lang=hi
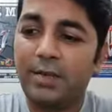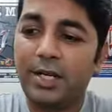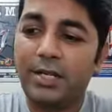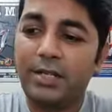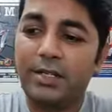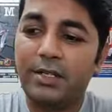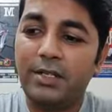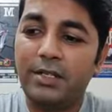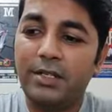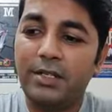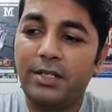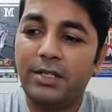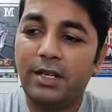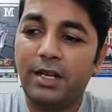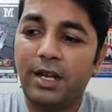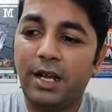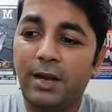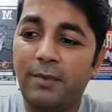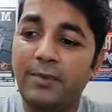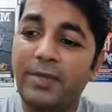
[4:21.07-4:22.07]
बट
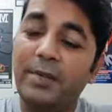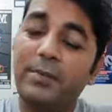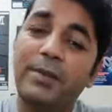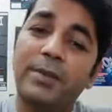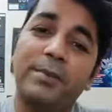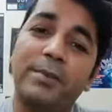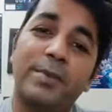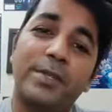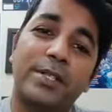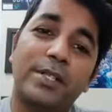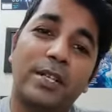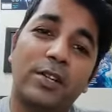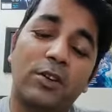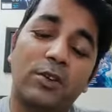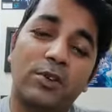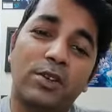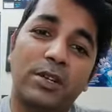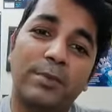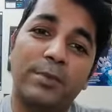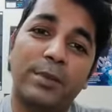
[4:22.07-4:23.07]
हमने भी पिछले
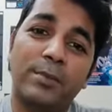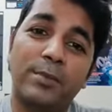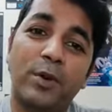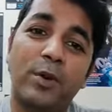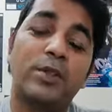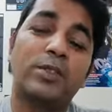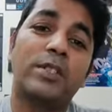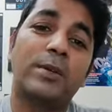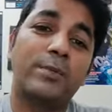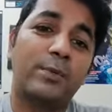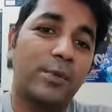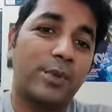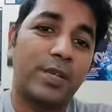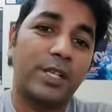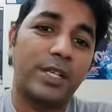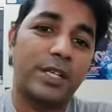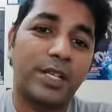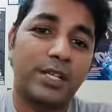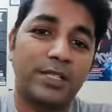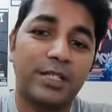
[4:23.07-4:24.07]
लॉकडाउन में बहुत
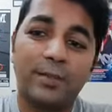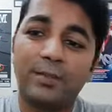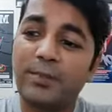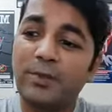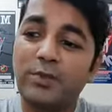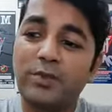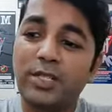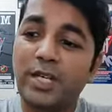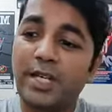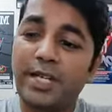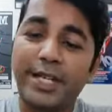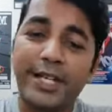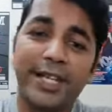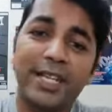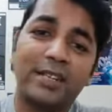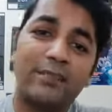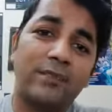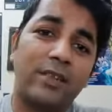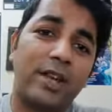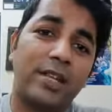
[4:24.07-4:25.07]
सपोर्ट किया था पर उसका
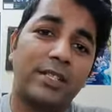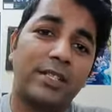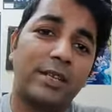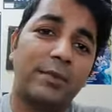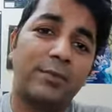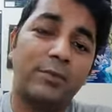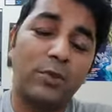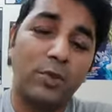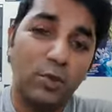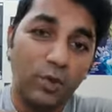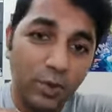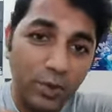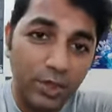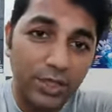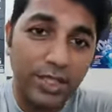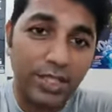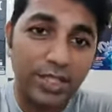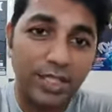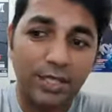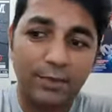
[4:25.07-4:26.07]
डायरेक्ट फायदा लोगों
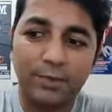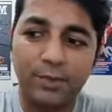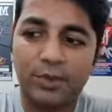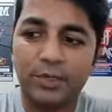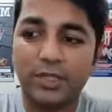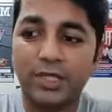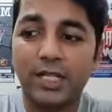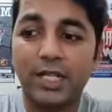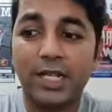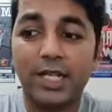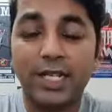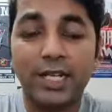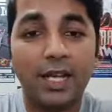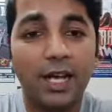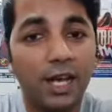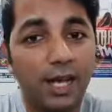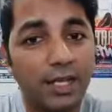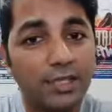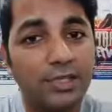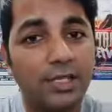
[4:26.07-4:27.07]
तक नहीं पहुंचा लेकिन
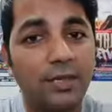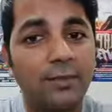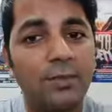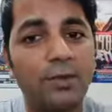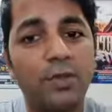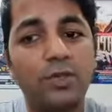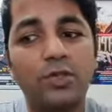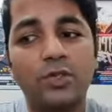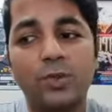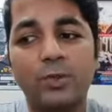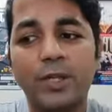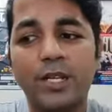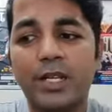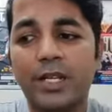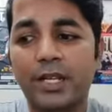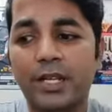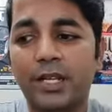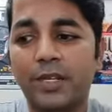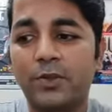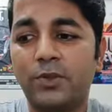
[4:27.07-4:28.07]
आज हम लोग जो भी
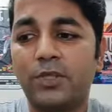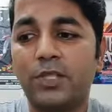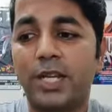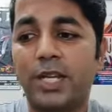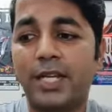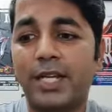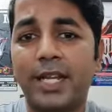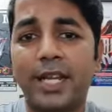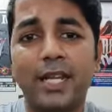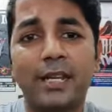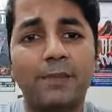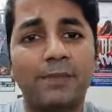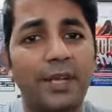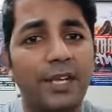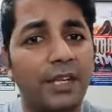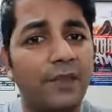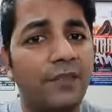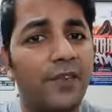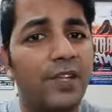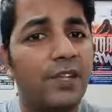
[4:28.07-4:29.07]
कर रहे हैं उसका डायरेक्ट
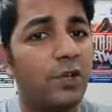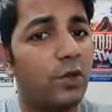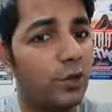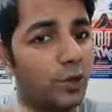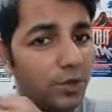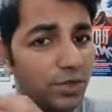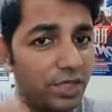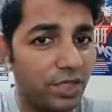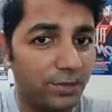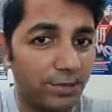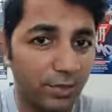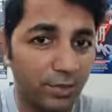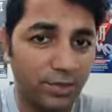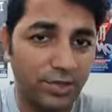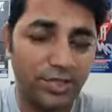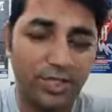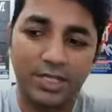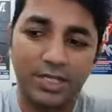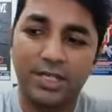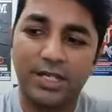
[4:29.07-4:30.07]
बेनिफिट लोगों तक
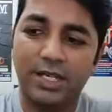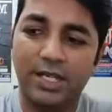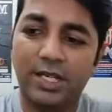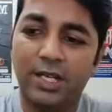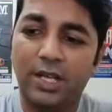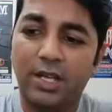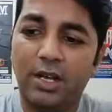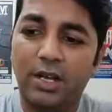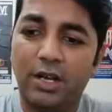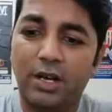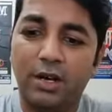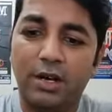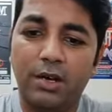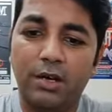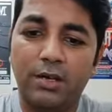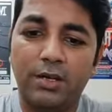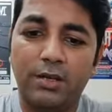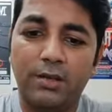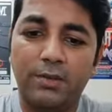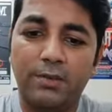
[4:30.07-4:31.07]
पहुंच रहा
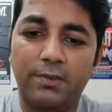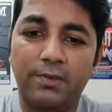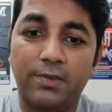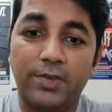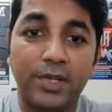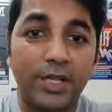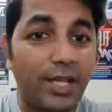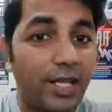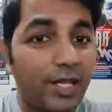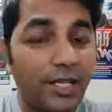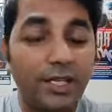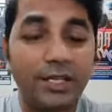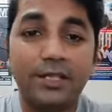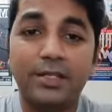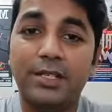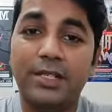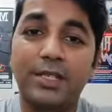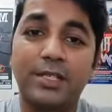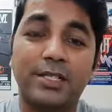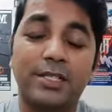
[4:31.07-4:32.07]
है और रियली
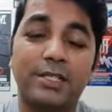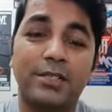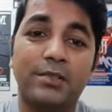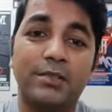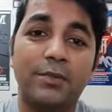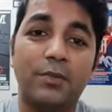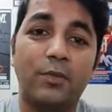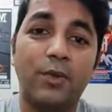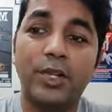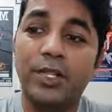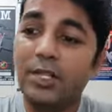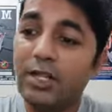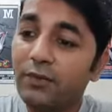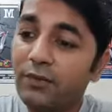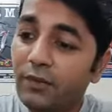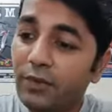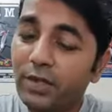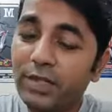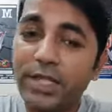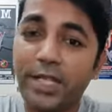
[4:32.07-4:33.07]
इट्स
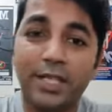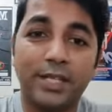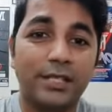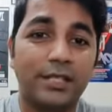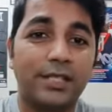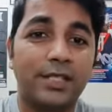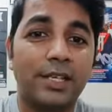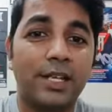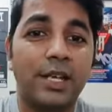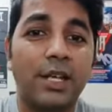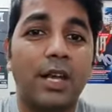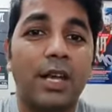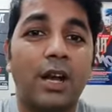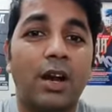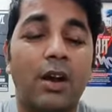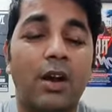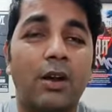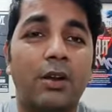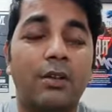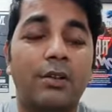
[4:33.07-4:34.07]
वंडरफुल थिंग्स
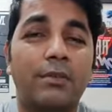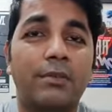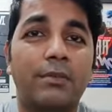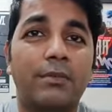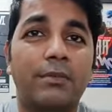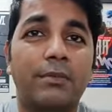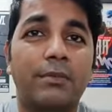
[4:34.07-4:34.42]
और